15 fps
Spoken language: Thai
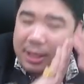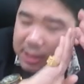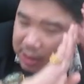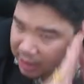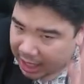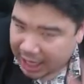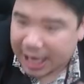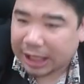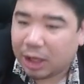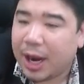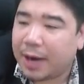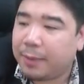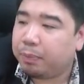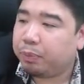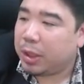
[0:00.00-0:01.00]
สี่เท่า
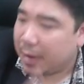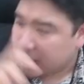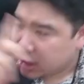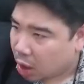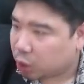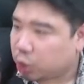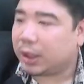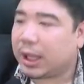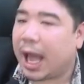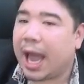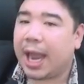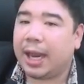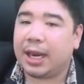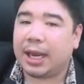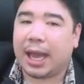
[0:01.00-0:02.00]
นั้นที่เป็นสองตัวท้าย
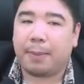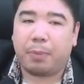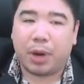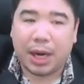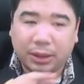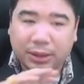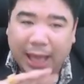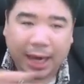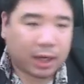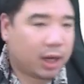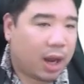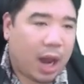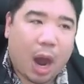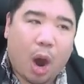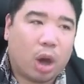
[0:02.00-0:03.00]
นะครับ เพราะนั้นตัด
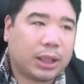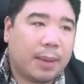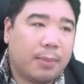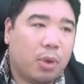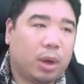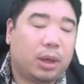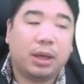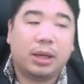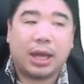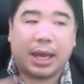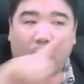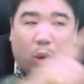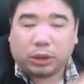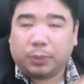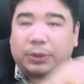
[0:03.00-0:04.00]
ออกทั้งหมดเหลือแค่
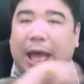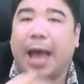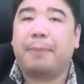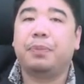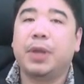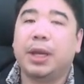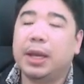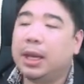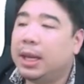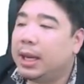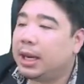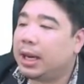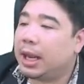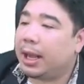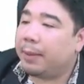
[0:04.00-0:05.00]
หกสสิบาม
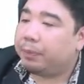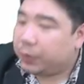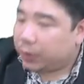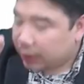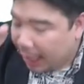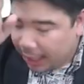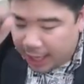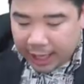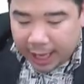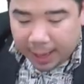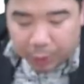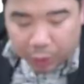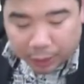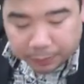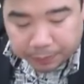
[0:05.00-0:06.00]
นะครับ ตัดเลขครับ
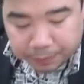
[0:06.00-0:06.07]
ทุกคน